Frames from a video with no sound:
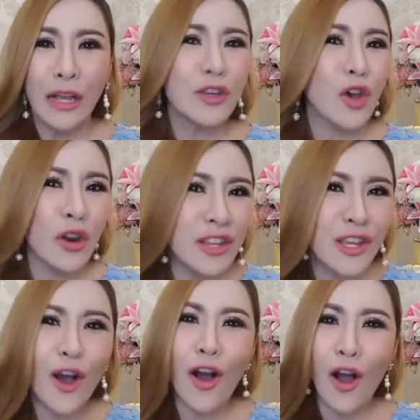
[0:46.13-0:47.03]
ย่น
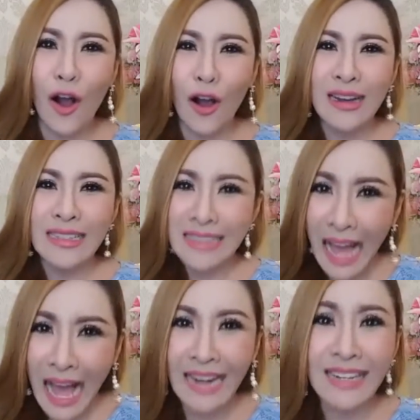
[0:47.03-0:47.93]
ย่อ
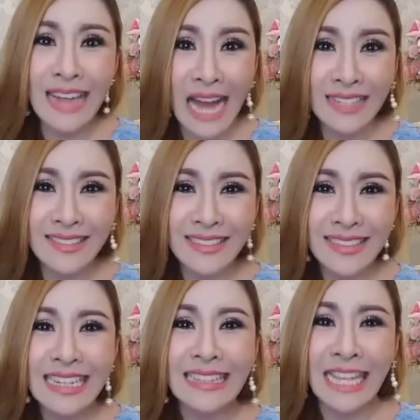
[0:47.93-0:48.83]
ทางลัด
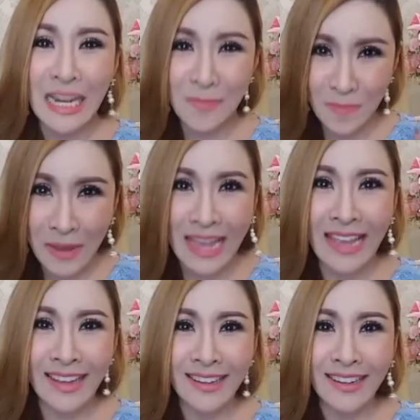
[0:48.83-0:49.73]
ติดปี
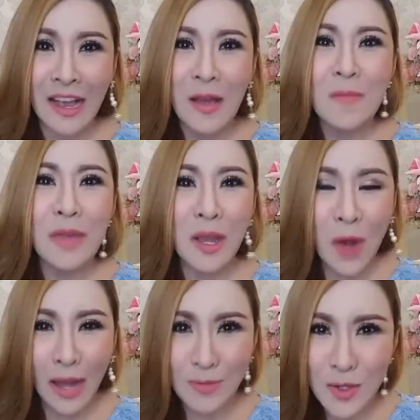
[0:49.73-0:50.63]
กมี
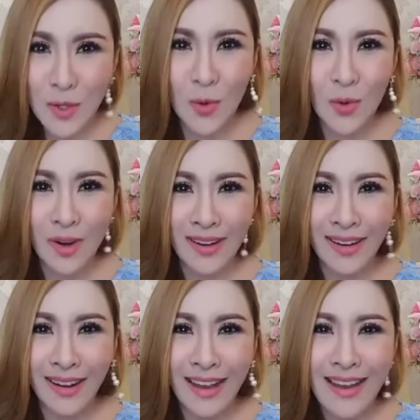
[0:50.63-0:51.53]
ความสุข
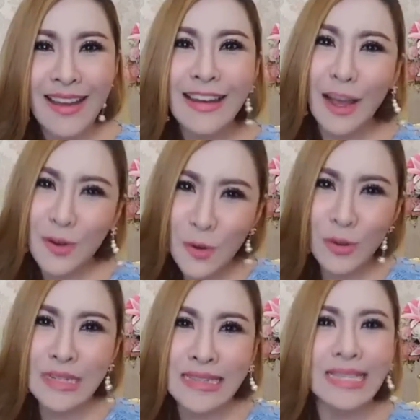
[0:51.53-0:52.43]
และคุ
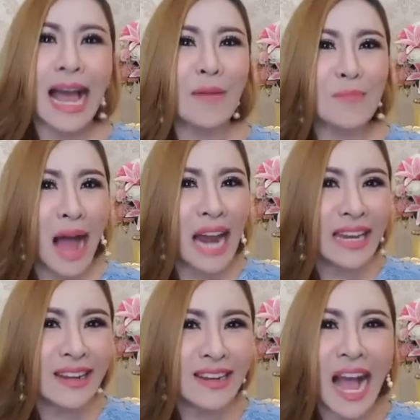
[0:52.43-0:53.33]
ณสามารถ
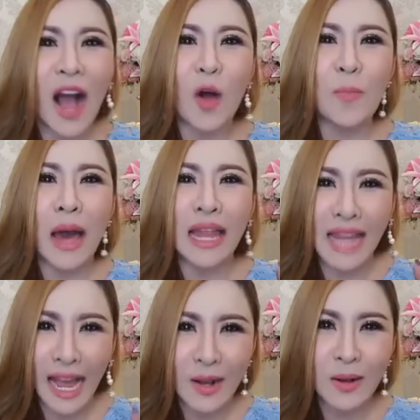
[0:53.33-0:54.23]
ดึงเอาพ
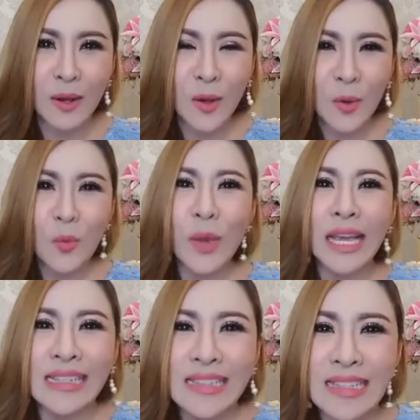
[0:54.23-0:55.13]
ลังวิ
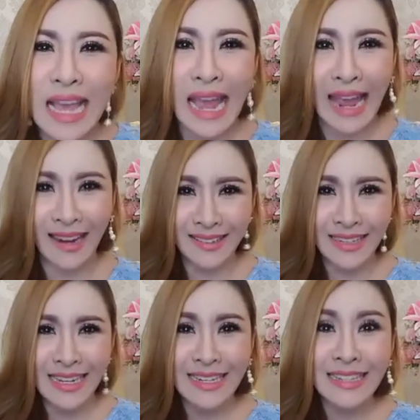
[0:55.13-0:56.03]
เศษ
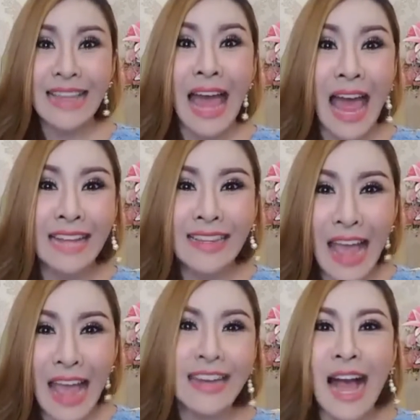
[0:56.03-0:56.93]

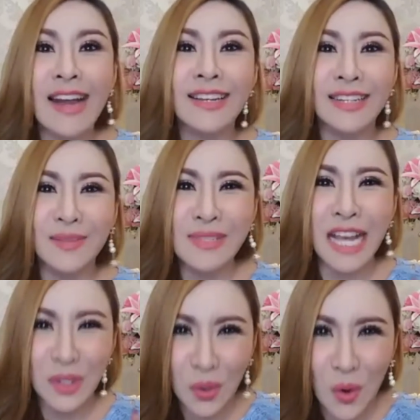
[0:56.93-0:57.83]
แท้ๆดั้งเดิม
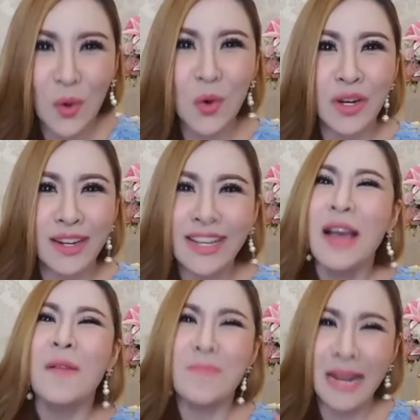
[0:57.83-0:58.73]
จากตัวคุณ
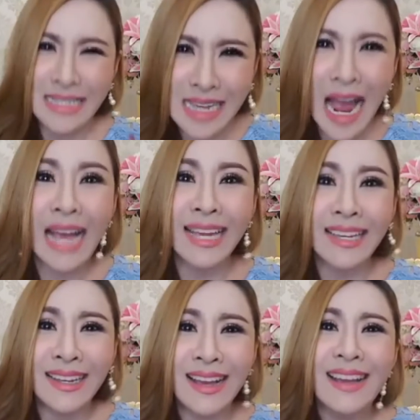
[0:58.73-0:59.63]
มาใช้
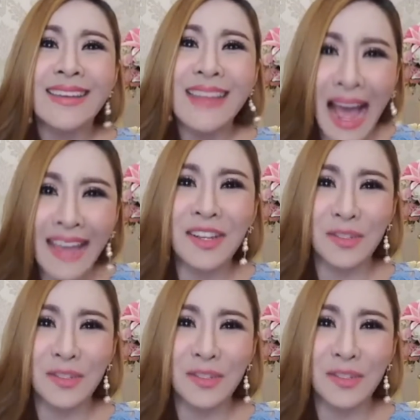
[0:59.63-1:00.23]
ได้อย่าง